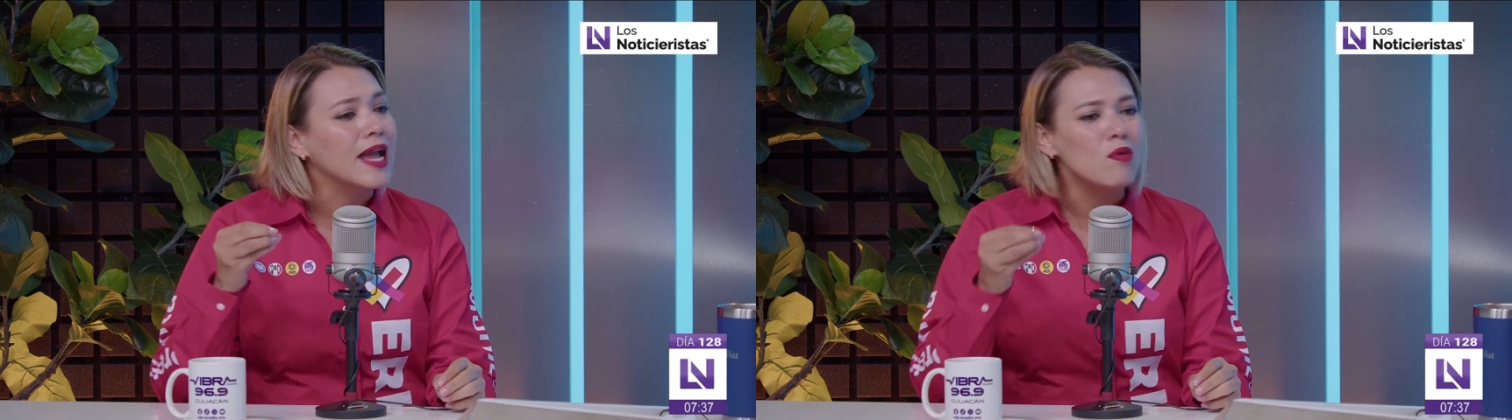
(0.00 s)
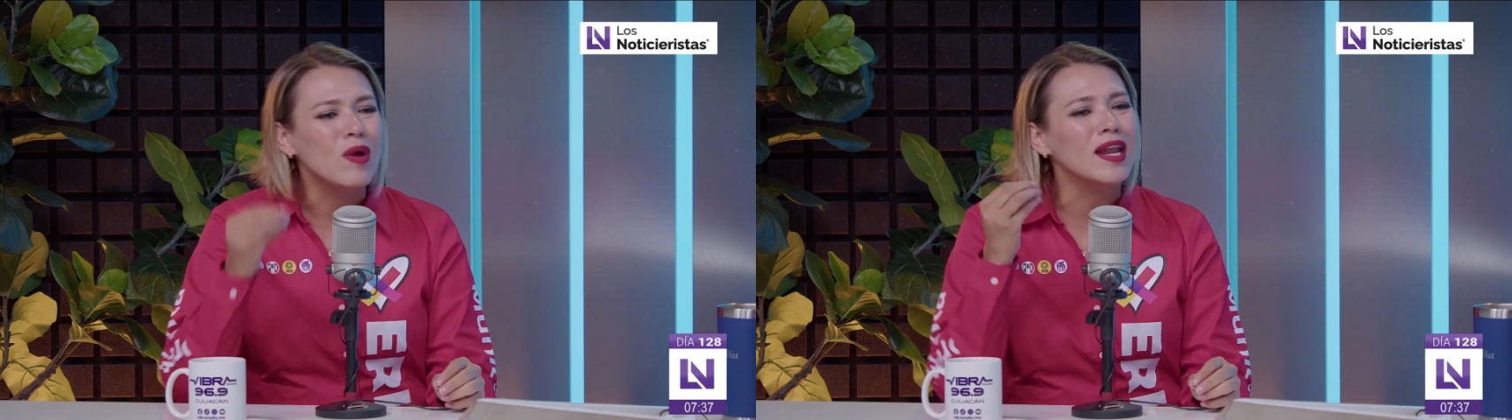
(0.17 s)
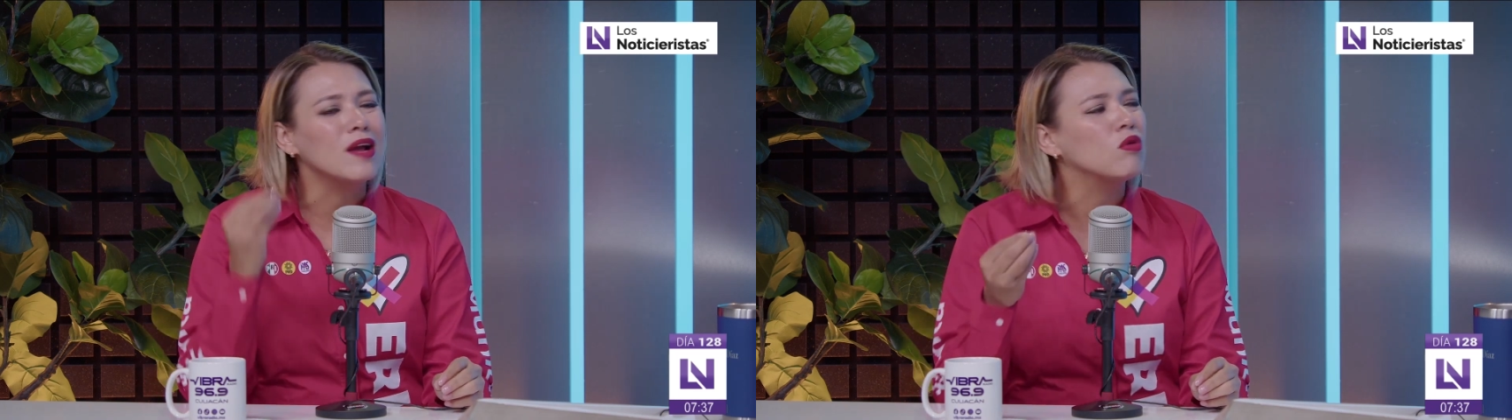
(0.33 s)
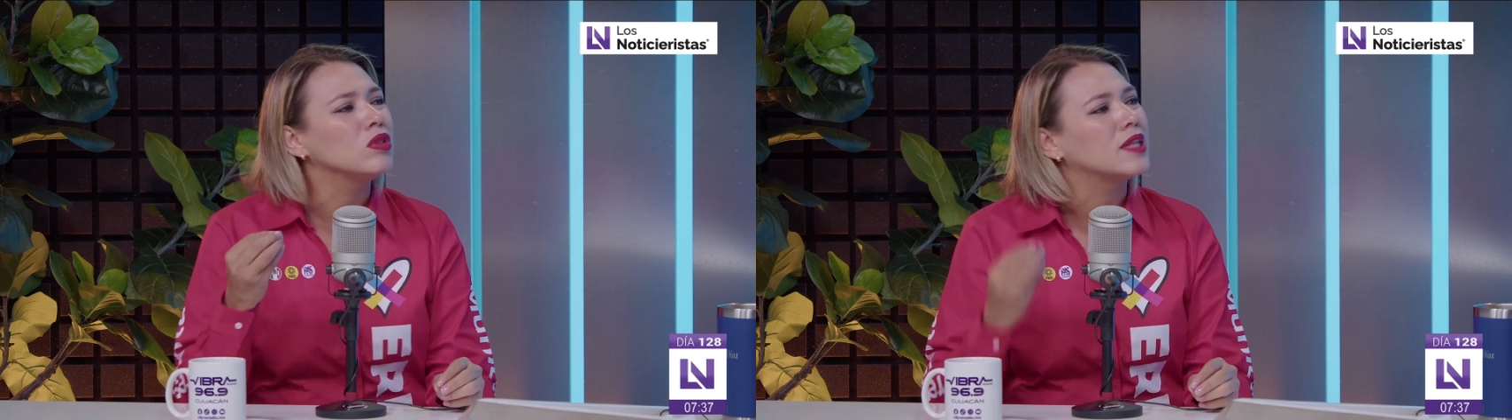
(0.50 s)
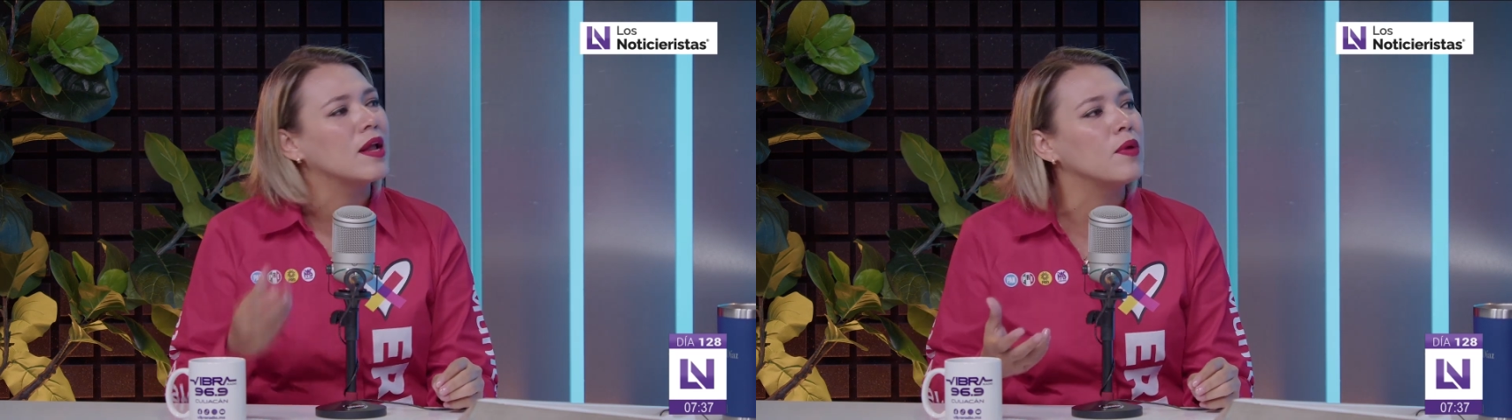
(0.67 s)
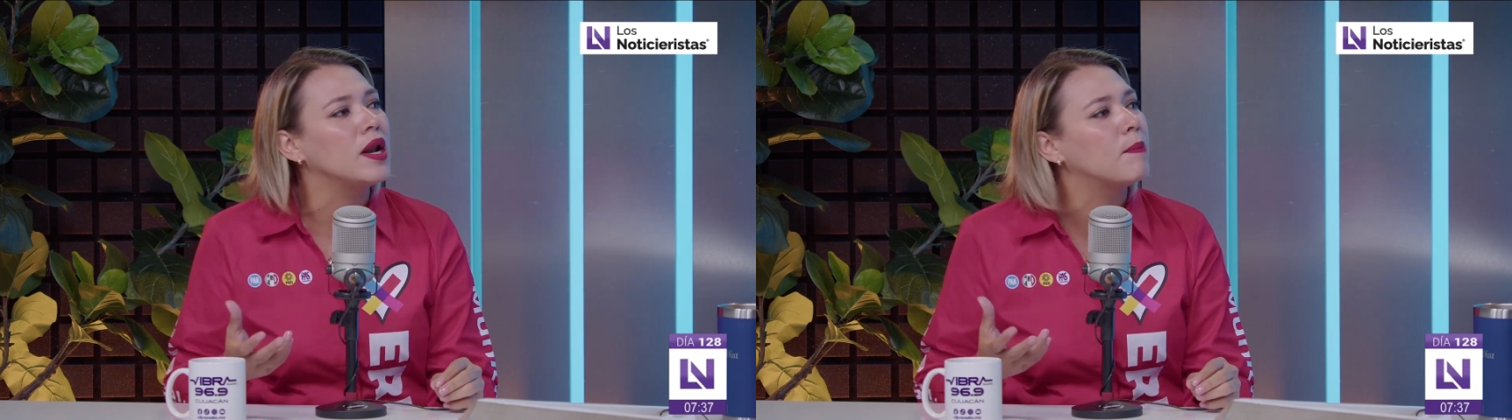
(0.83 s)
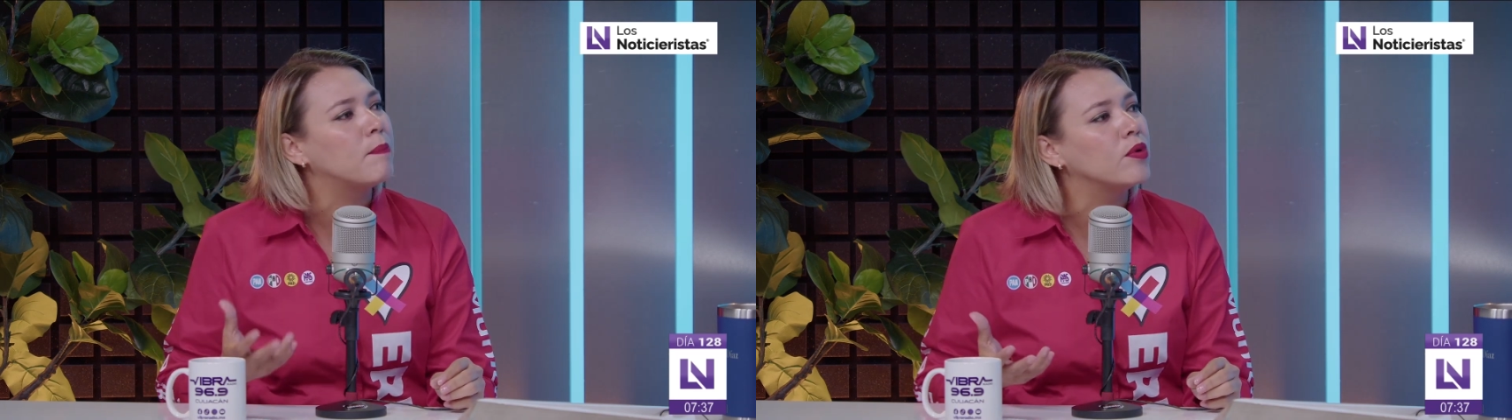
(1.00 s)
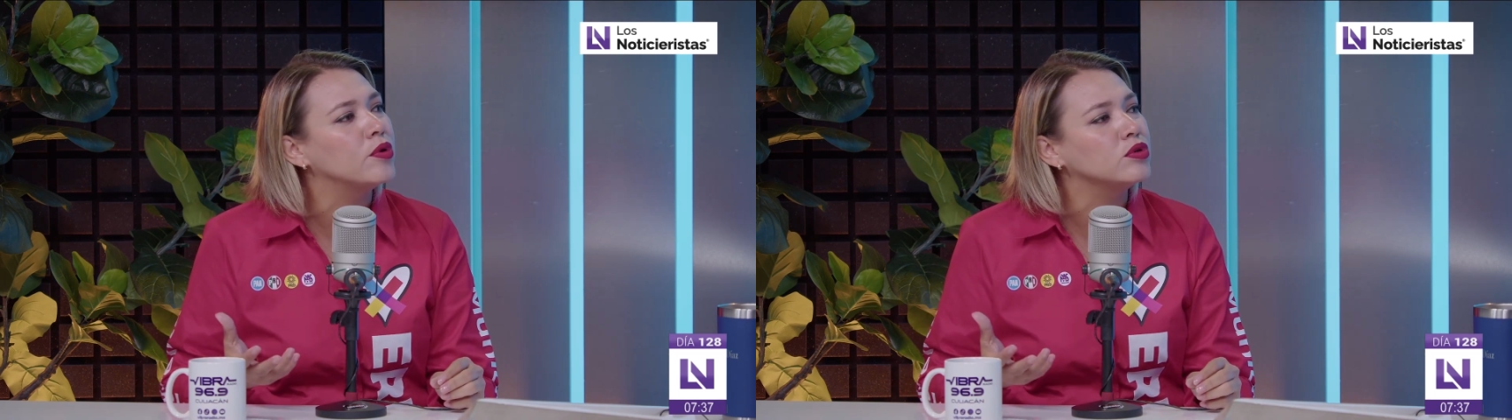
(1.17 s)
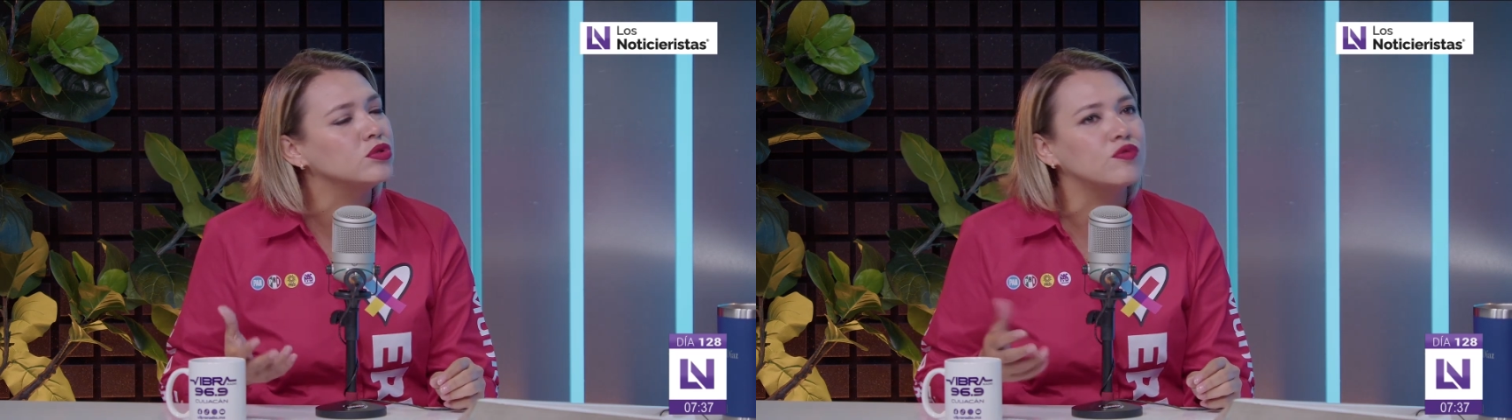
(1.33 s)
que no han encontrado el
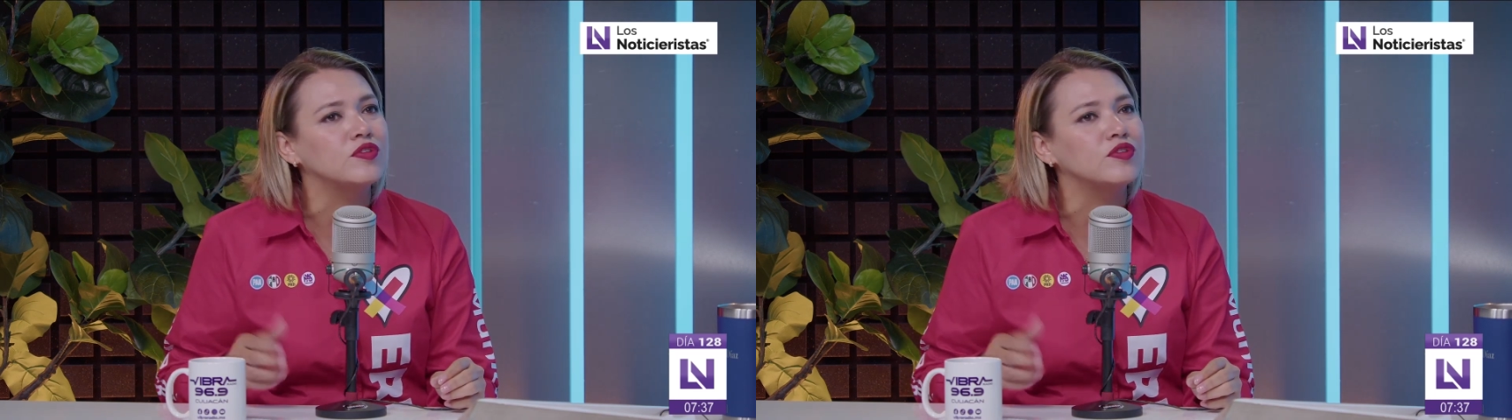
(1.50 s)
apoyo